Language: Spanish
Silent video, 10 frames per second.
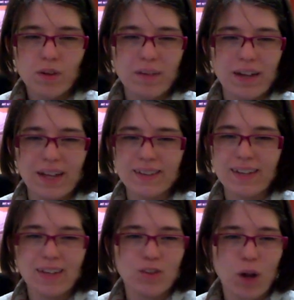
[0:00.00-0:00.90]
Me
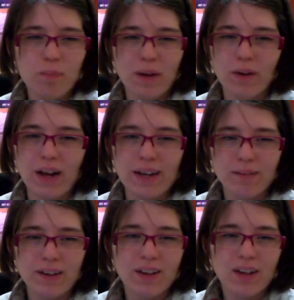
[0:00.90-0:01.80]
encanta que en todas las películas
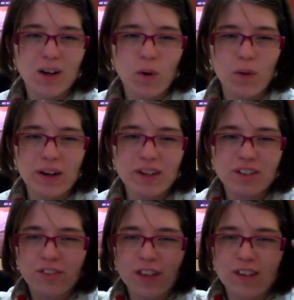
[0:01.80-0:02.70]
Ghibli, cuando alguien
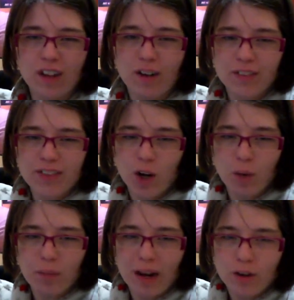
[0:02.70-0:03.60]
se enfada, se le levanten
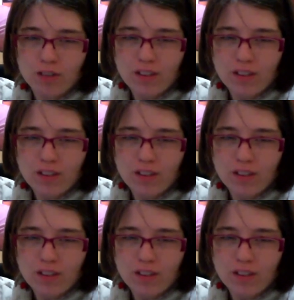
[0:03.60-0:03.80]
los pelos.